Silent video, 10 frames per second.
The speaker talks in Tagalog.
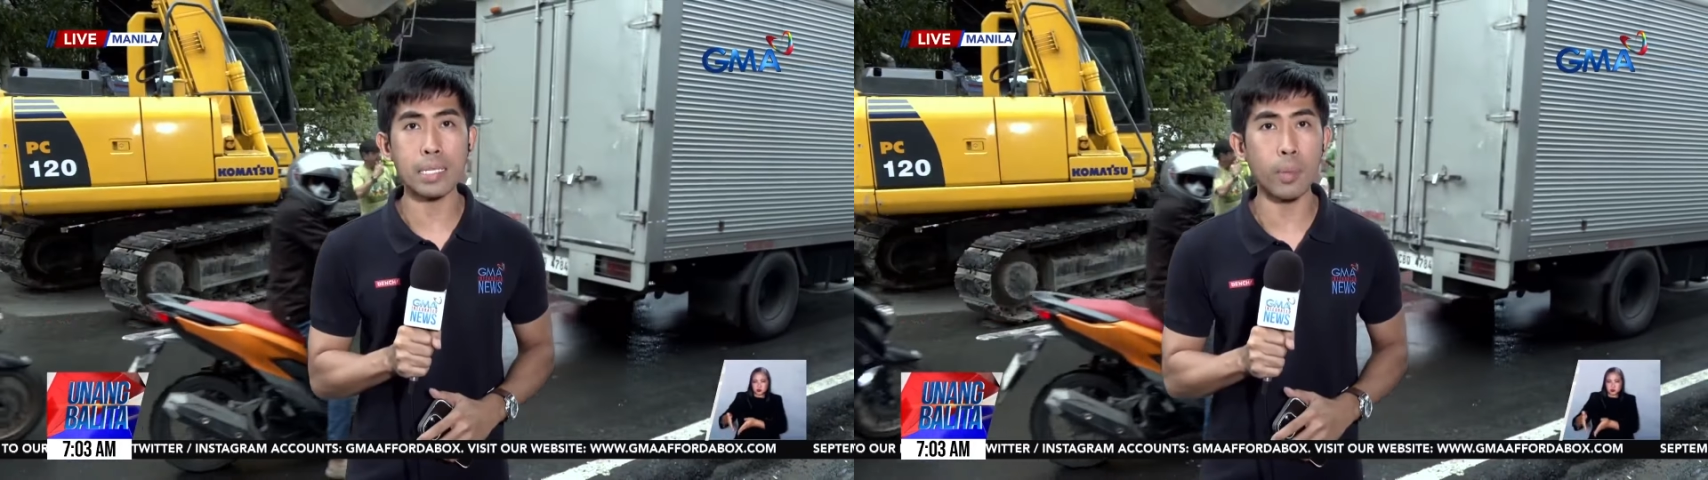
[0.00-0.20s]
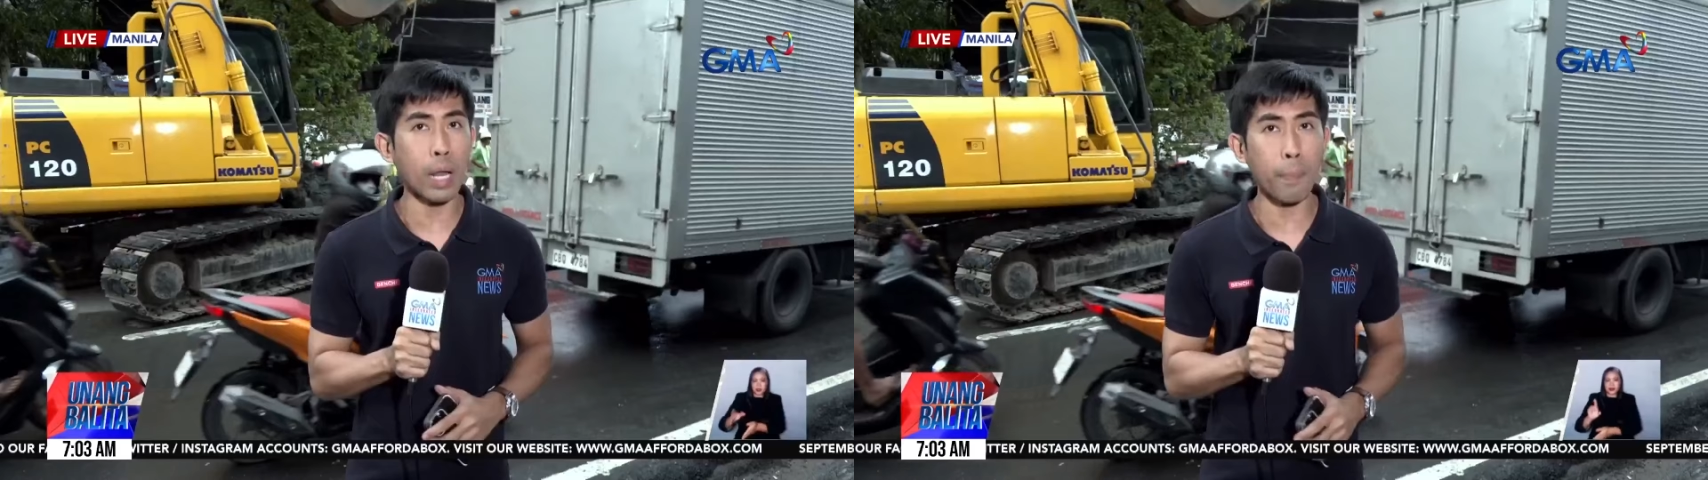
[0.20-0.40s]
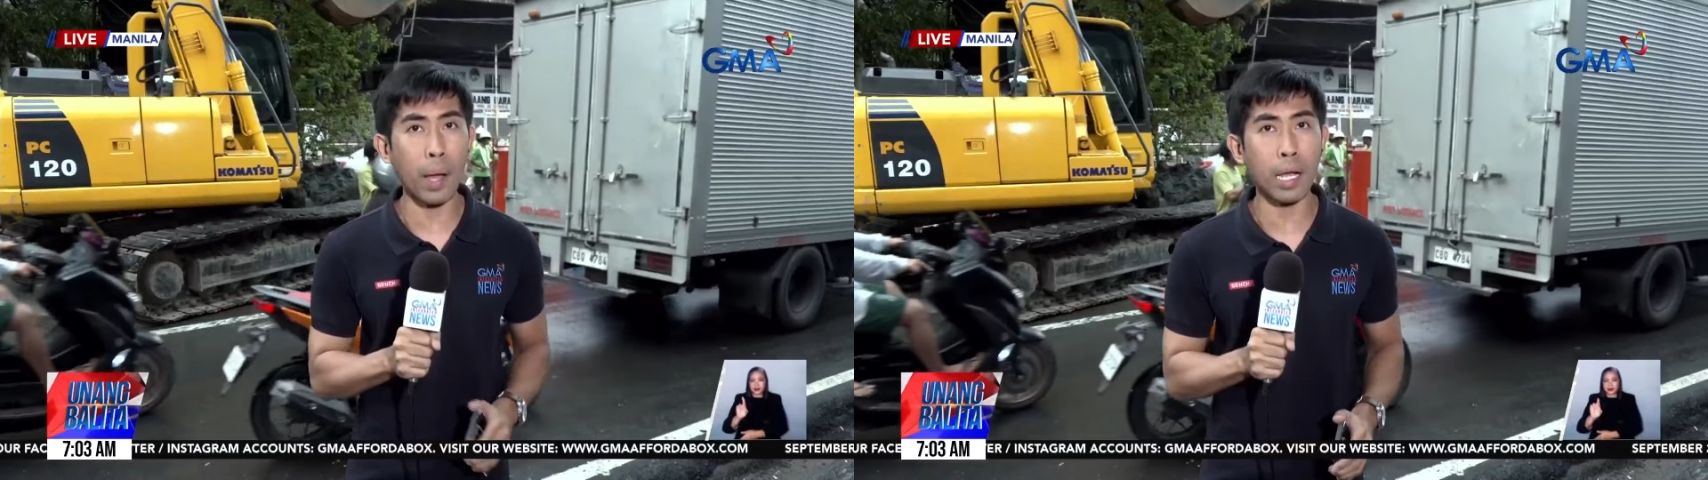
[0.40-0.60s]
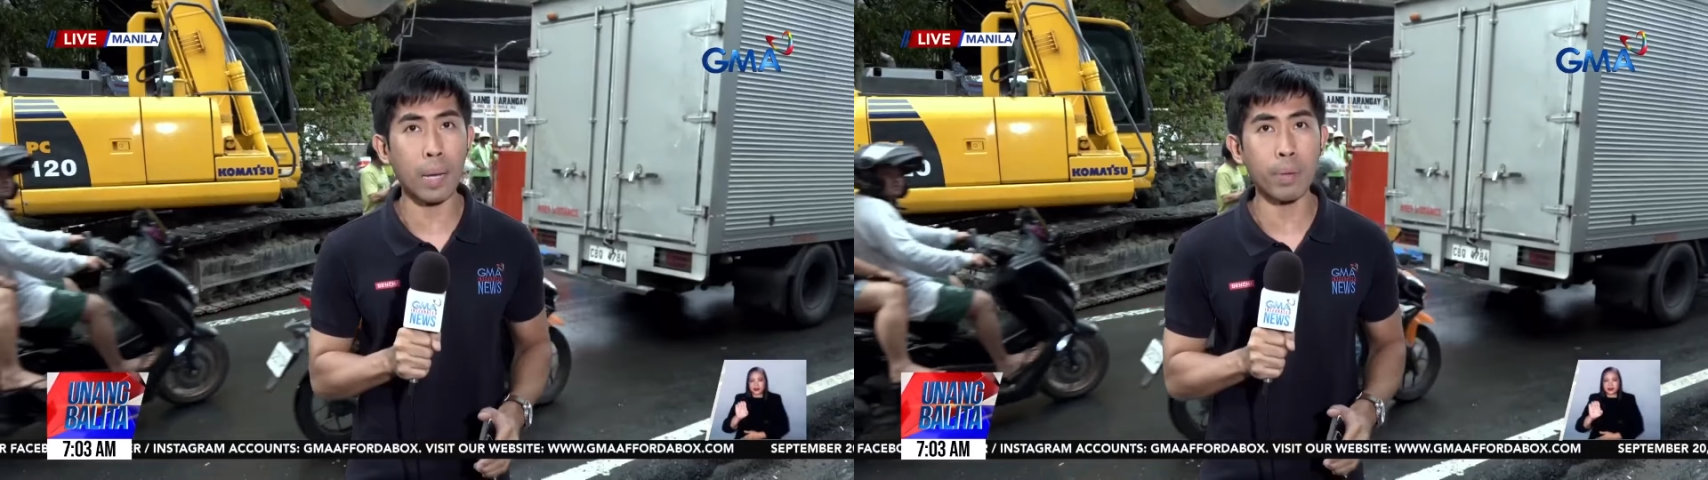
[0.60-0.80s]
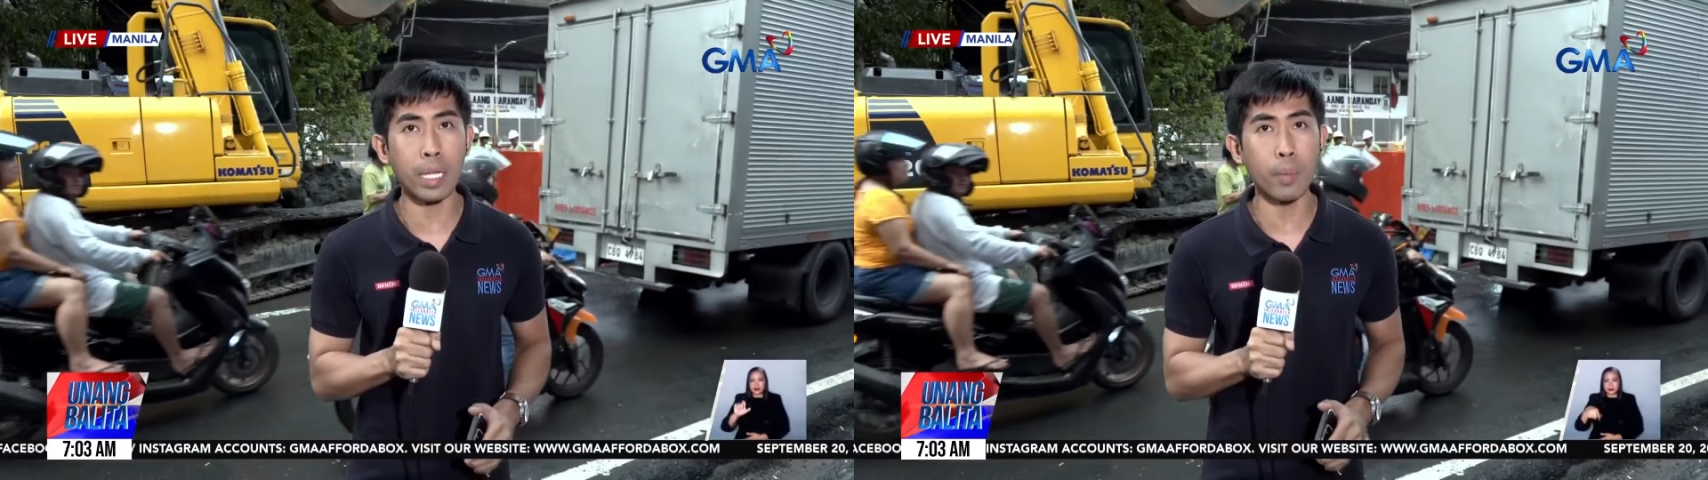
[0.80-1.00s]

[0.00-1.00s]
Simula pa kagabi,